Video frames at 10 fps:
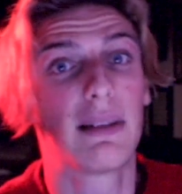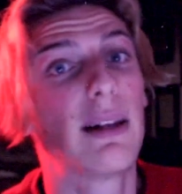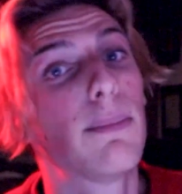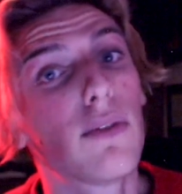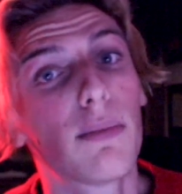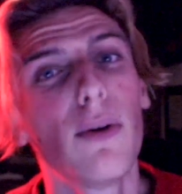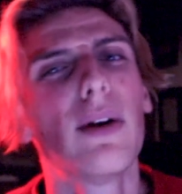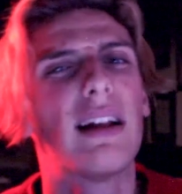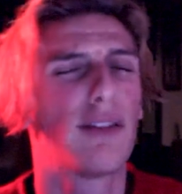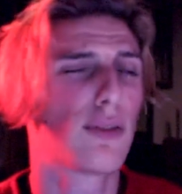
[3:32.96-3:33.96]
un petit pouce
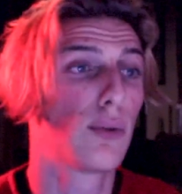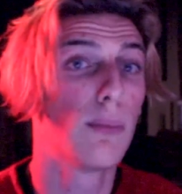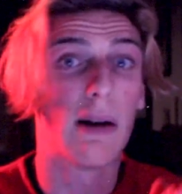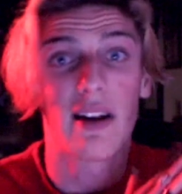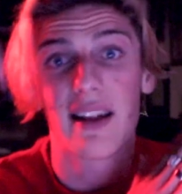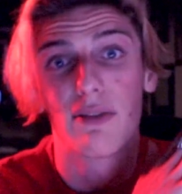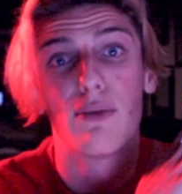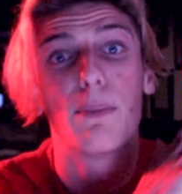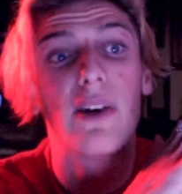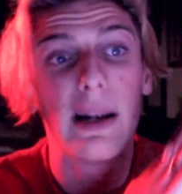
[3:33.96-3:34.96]
bleu et surtout bah voilà, si
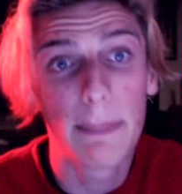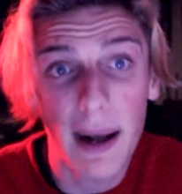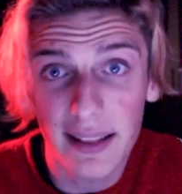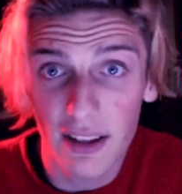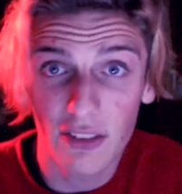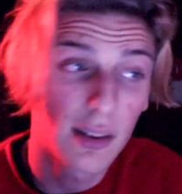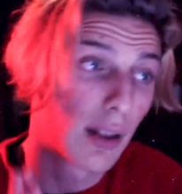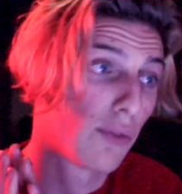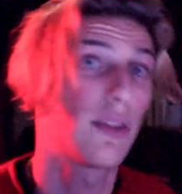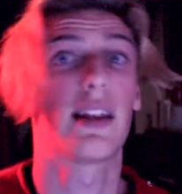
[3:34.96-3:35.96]
vous pouvez le partager,
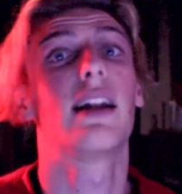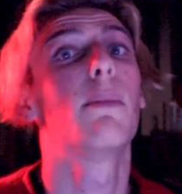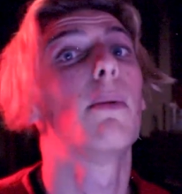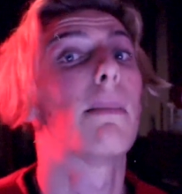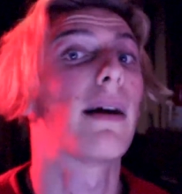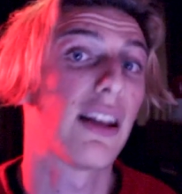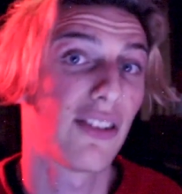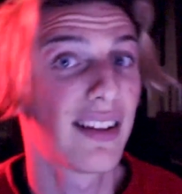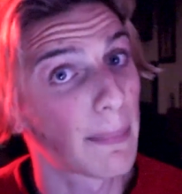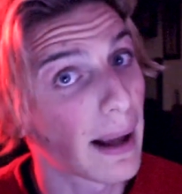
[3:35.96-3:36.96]
c'est juste un album à
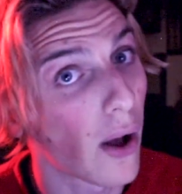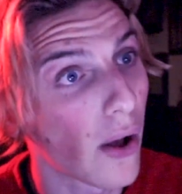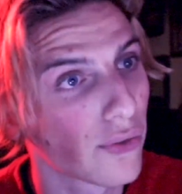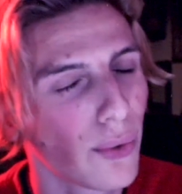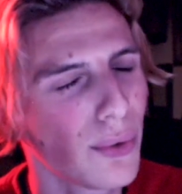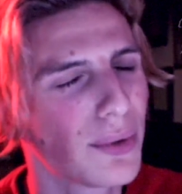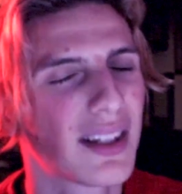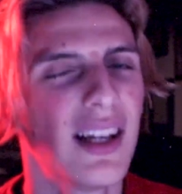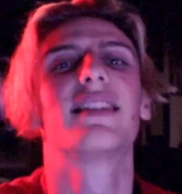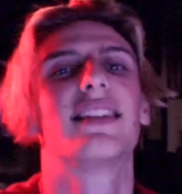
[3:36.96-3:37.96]
partager, c'est pas grand
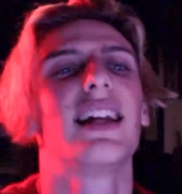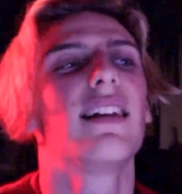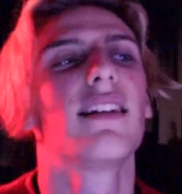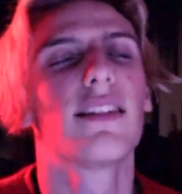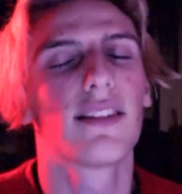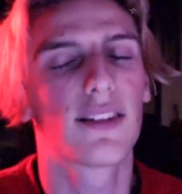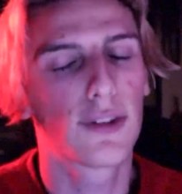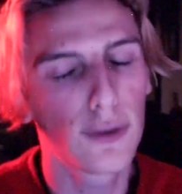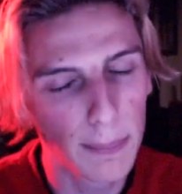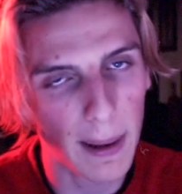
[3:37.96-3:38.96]
chose. C'est
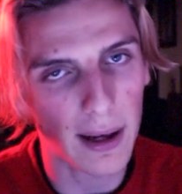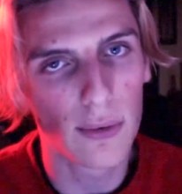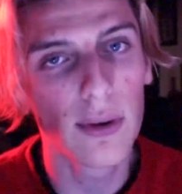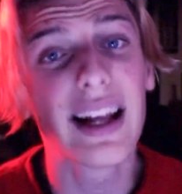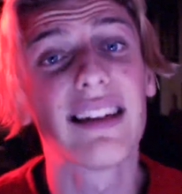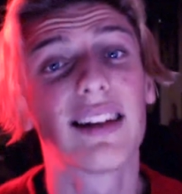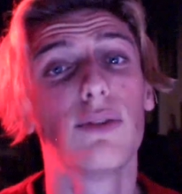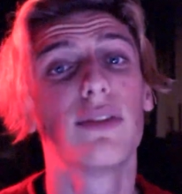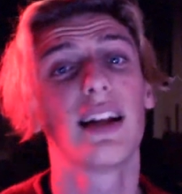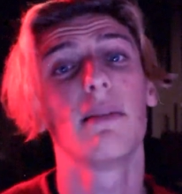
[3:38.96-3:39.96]
super cool et ça
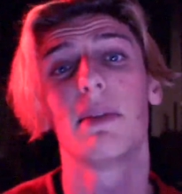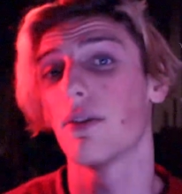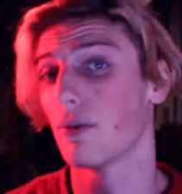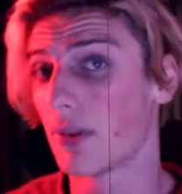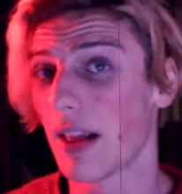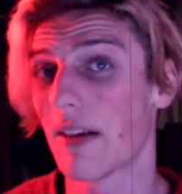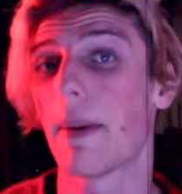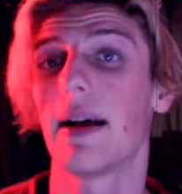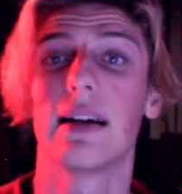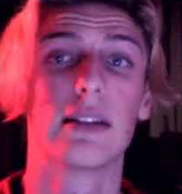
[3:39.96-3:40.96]
nous aide, mais vous n'avez
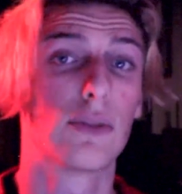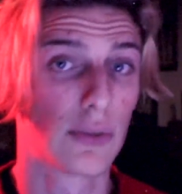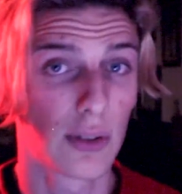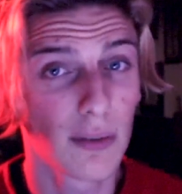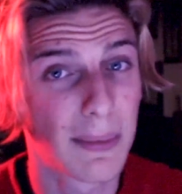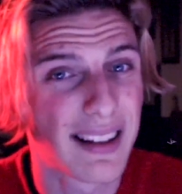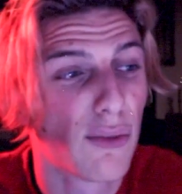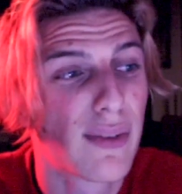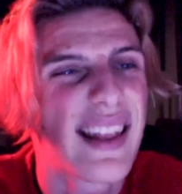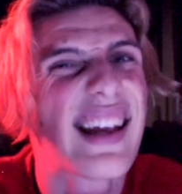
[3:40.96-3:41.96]
pas conscience, mais ça
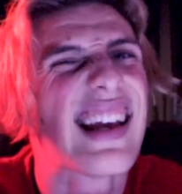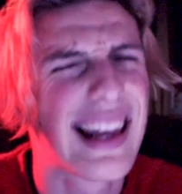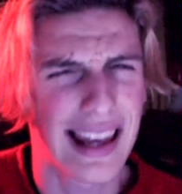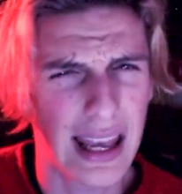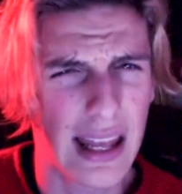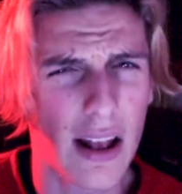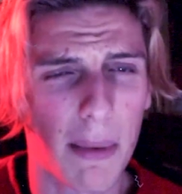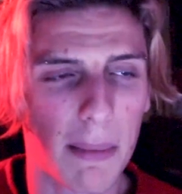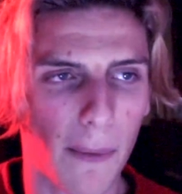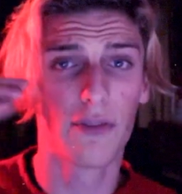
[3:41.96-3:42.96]
nous aide
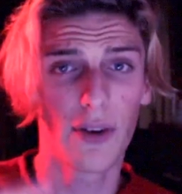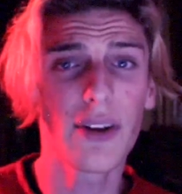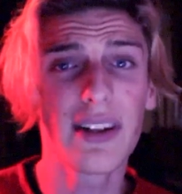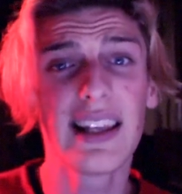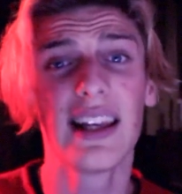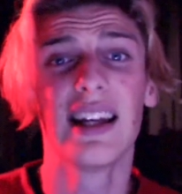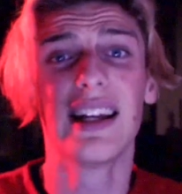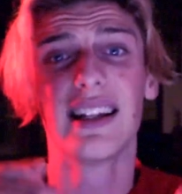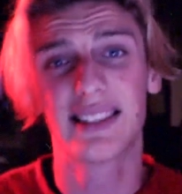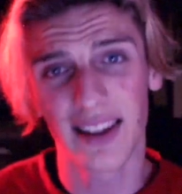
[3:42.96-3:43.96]
énormément. Vendredi
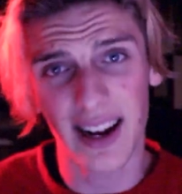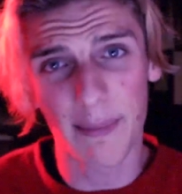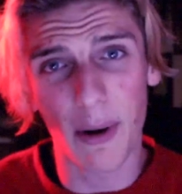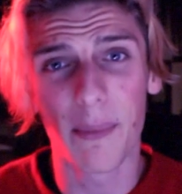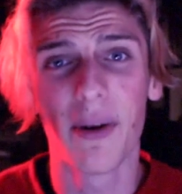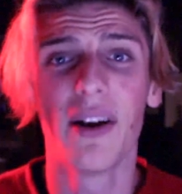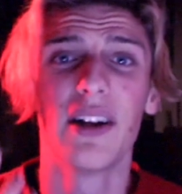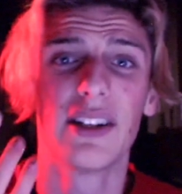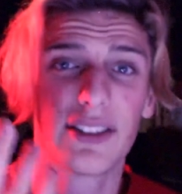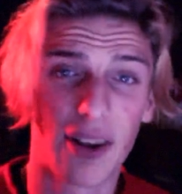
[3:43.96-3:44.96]
sort l'album
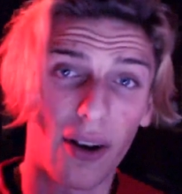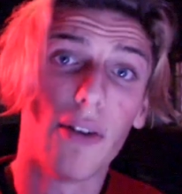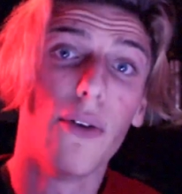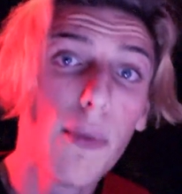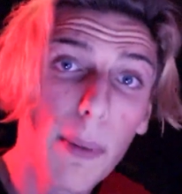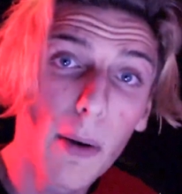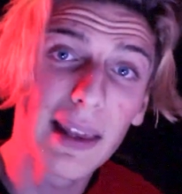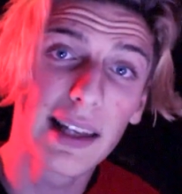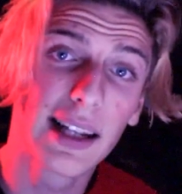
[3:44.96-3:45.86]
sort le premier